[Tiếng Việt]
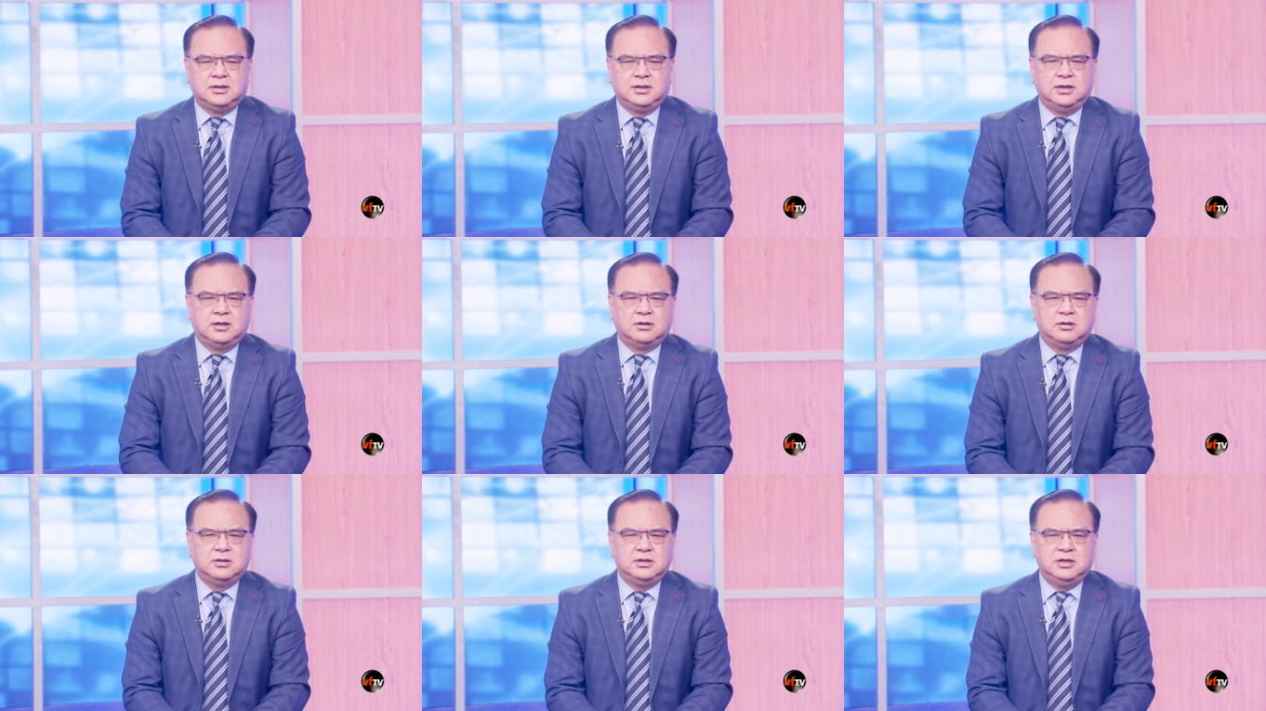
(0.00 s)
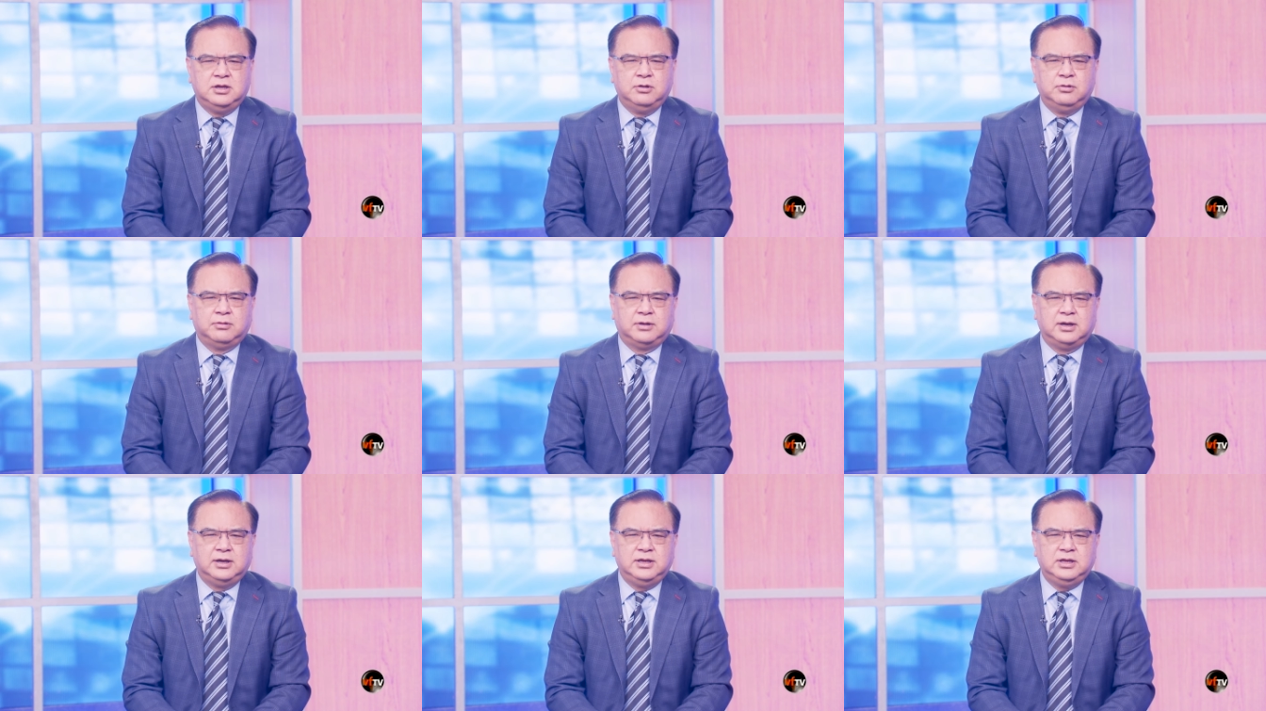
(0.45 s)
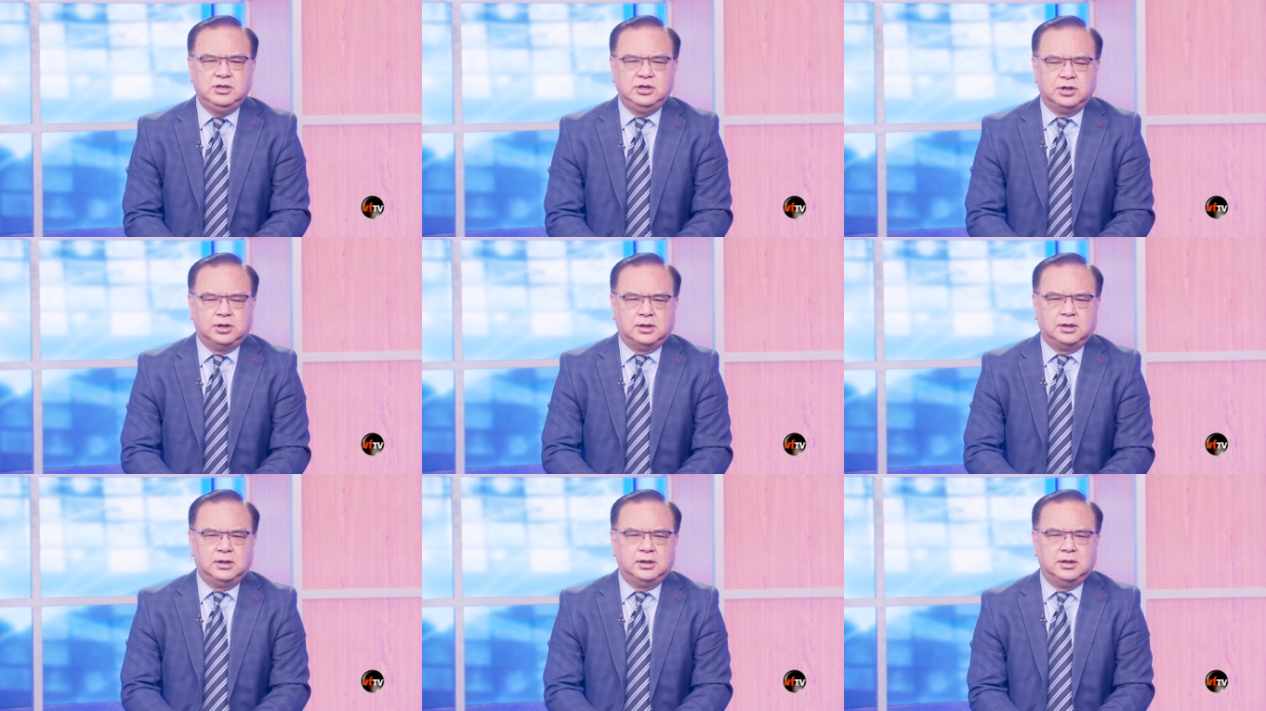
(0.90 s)
thì có nhiều cái lý
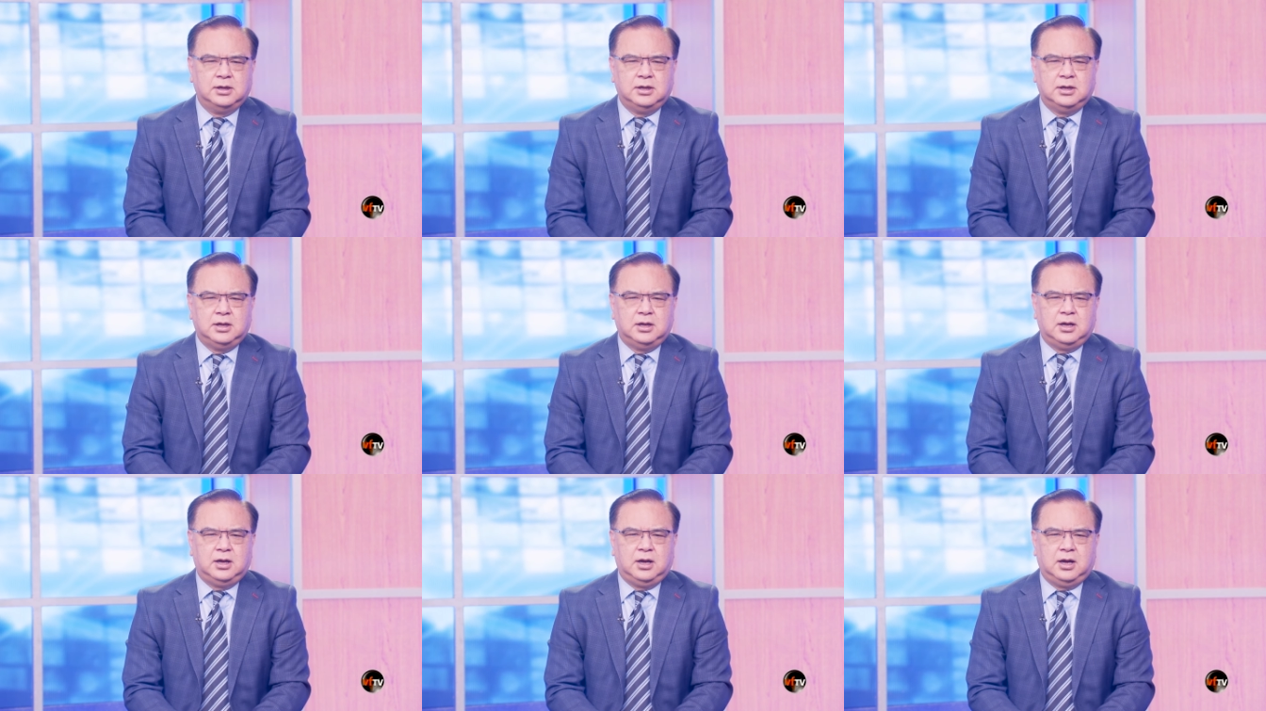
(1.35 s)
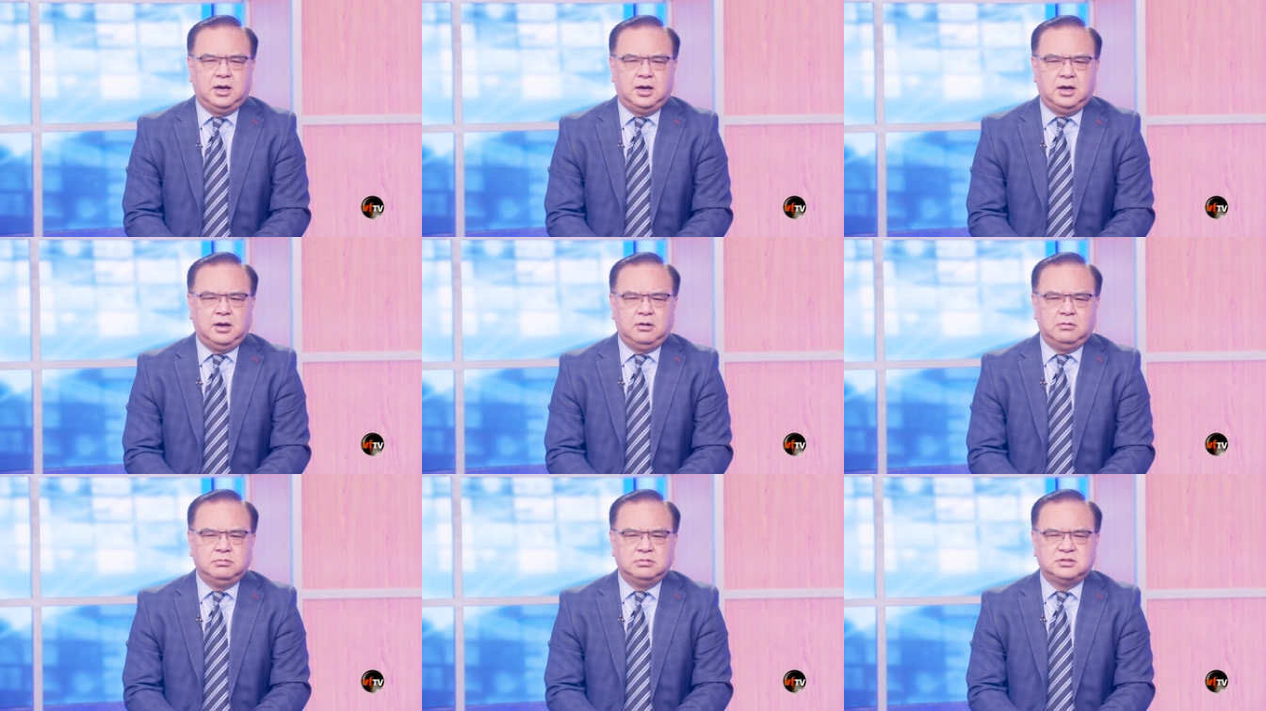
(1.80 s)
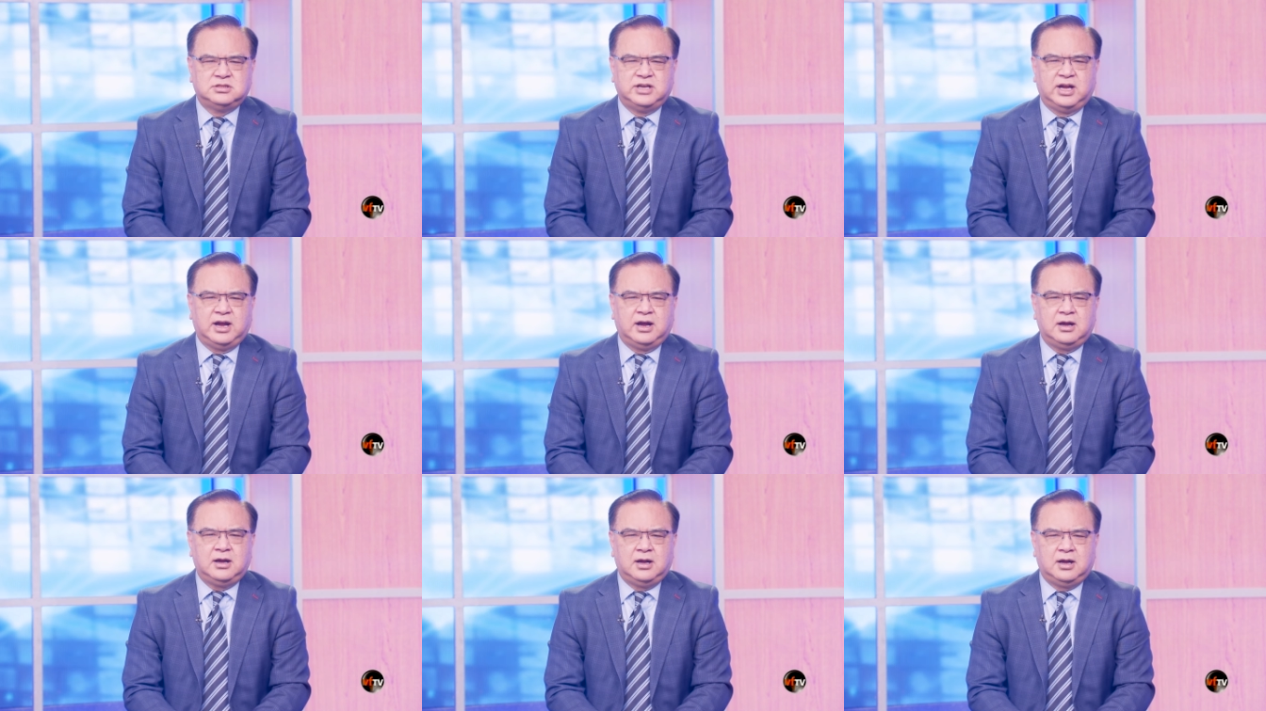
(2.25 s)
do à, ông
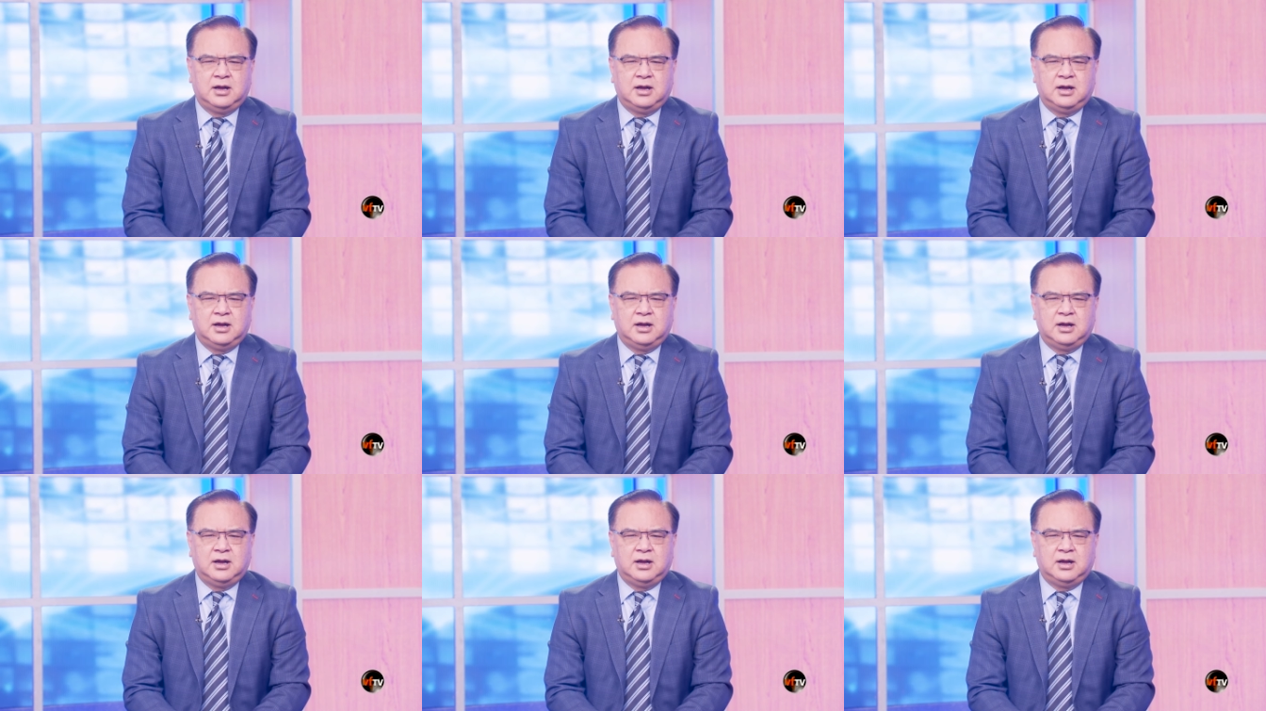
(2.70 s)
sẽ